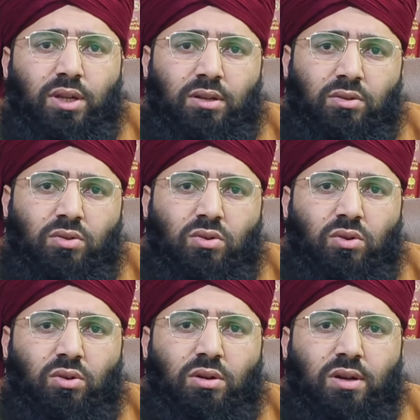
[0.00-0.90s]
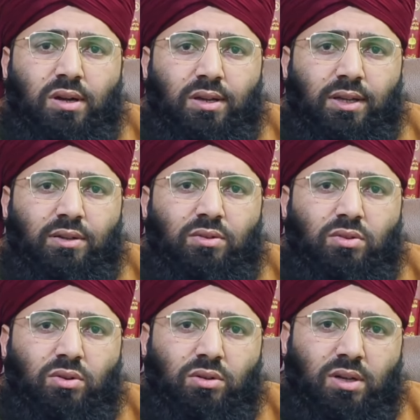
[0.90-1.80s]
तो इनको
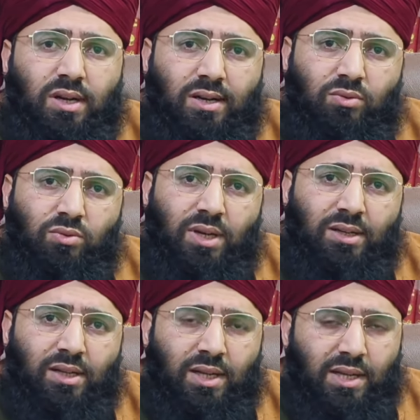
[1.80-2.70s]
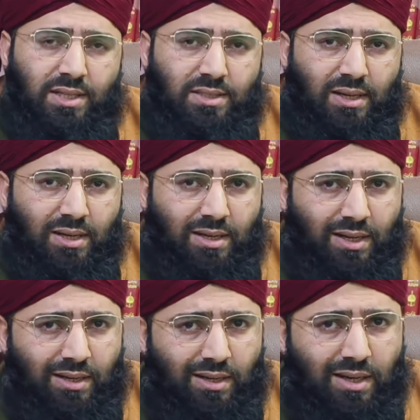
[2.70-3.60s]
इनको कानूनन इस तरह
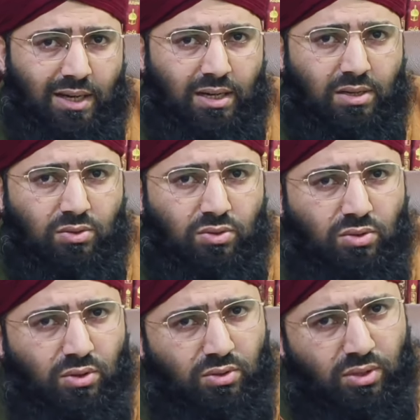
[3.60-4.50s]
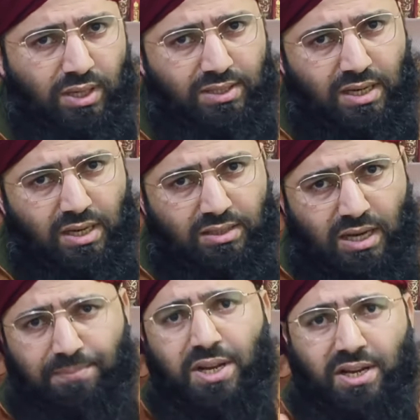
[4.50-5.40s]
का निकाह को जो है
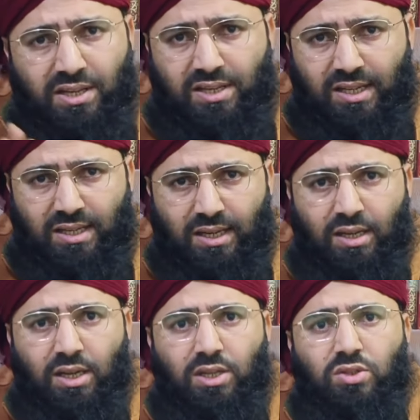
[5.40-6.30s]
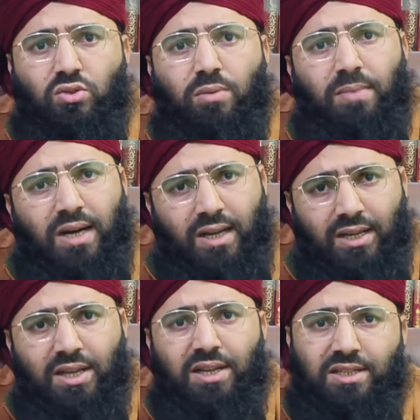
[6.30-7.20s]
एक्सेप्ट ही नहीं किया जाए इसको माना
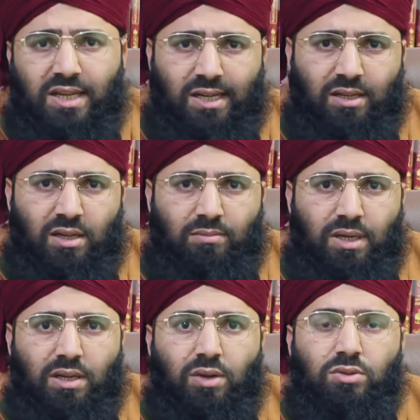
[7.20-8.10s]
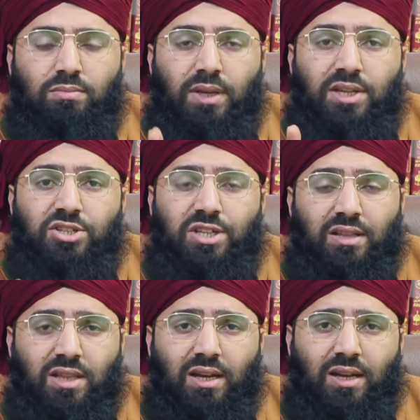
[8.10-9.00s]
ही नहीं जाए बल्कि उसमें ये
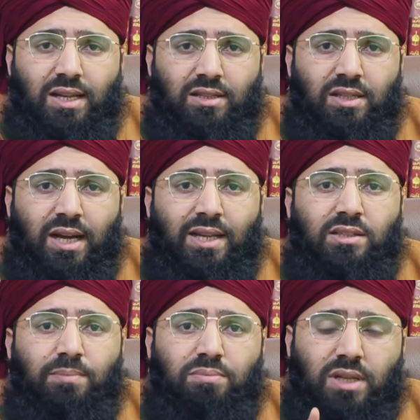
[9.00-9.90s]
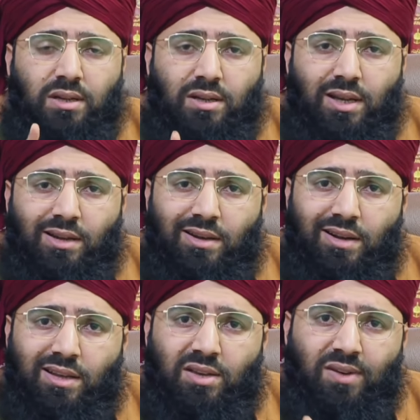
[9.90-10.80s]
शर्तें लगा दी जाए जब तक के
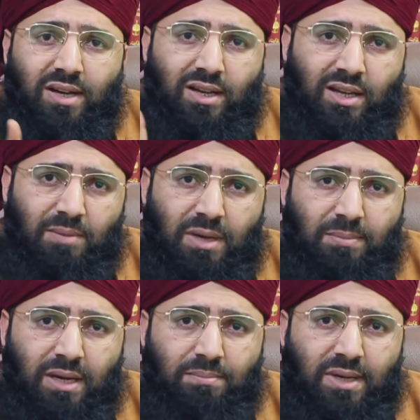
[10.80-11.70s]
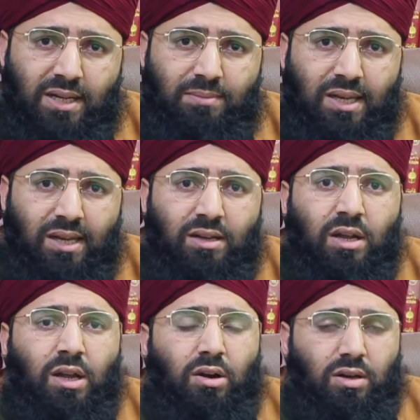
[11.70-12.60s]
लड़की वाले के माँ बाप भाई बहन
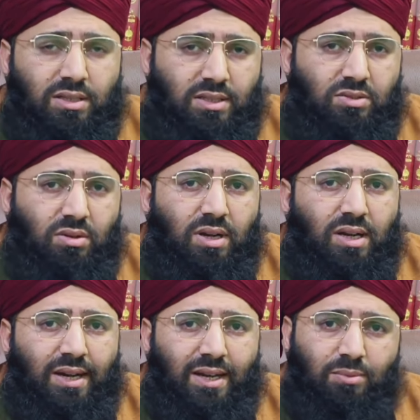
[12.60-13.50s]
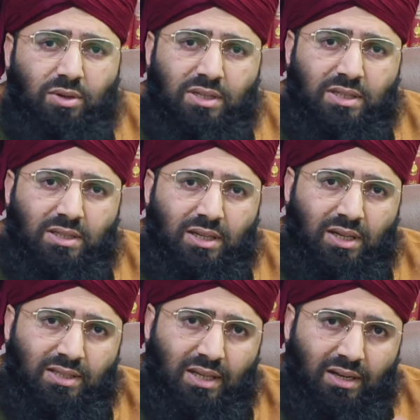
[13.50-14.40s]
और अजीज अकारीब और इसी
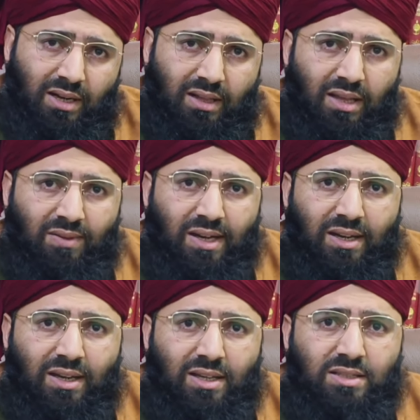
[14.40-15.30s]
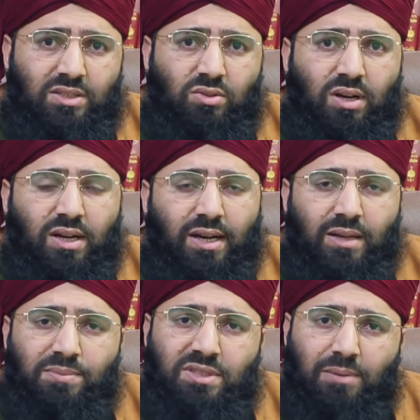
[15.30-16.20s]
तरीके से लड़के वाले के अजीज
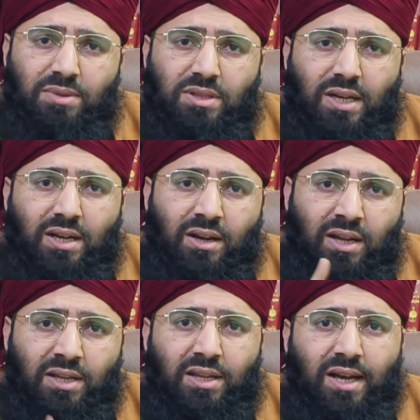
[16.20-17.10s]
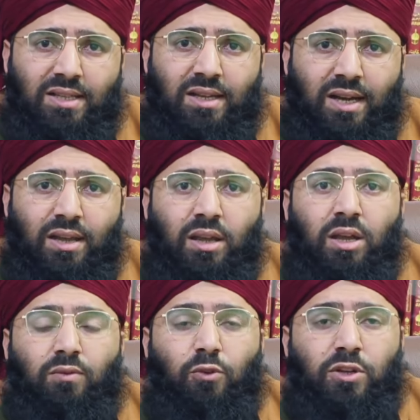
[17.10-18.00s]
अकारीब जब तक नहीं आ जाए
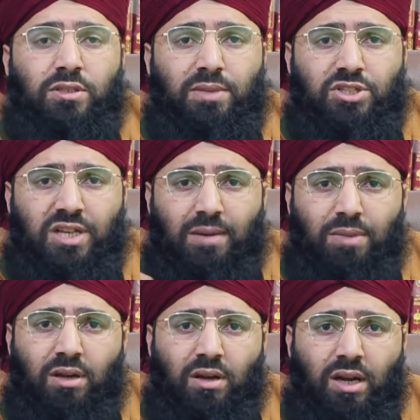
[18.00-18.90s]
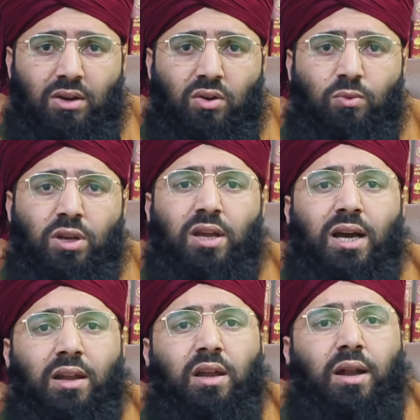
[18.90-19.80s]
वो इसमें शामिल ना हो वो
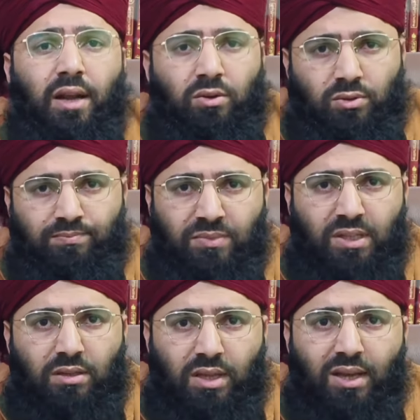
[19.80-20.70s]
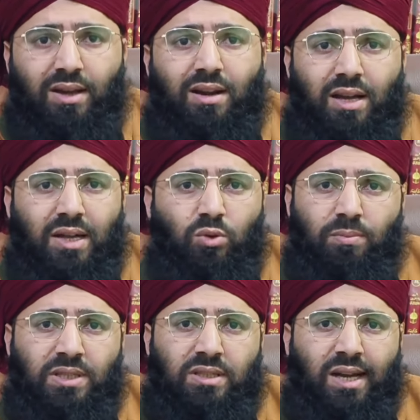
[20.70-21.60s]
निका निका ना हो ये अगर
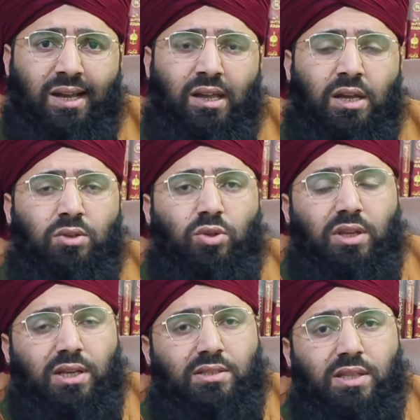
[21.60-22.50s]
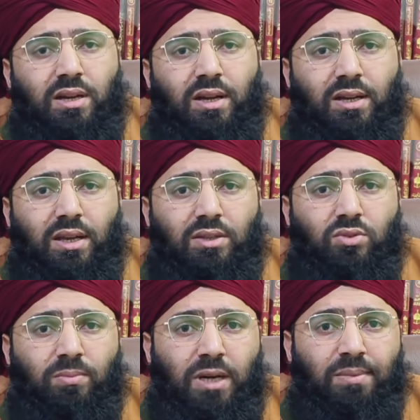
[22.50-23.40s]
कानून बन जाए तो ये इस तरह के
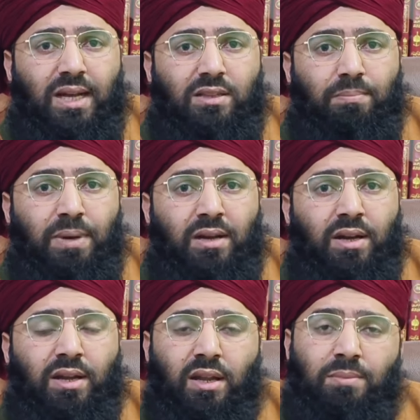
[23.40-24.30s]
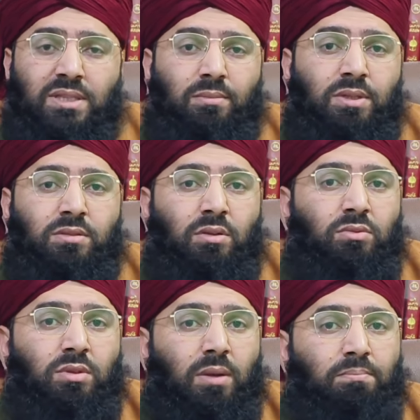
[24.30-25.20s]
जो मामला बन रहे हैं मैं समझता
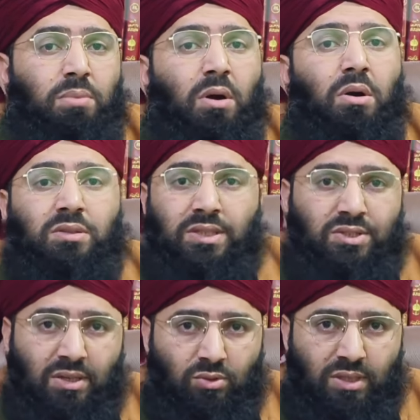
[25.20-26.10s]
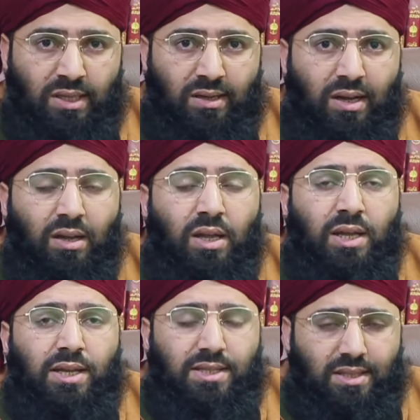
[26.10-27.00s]
हूं कि बहुत अच्छा हो जाएगा
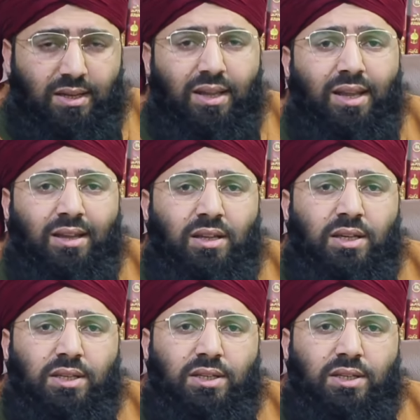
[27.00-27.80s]
इसलिए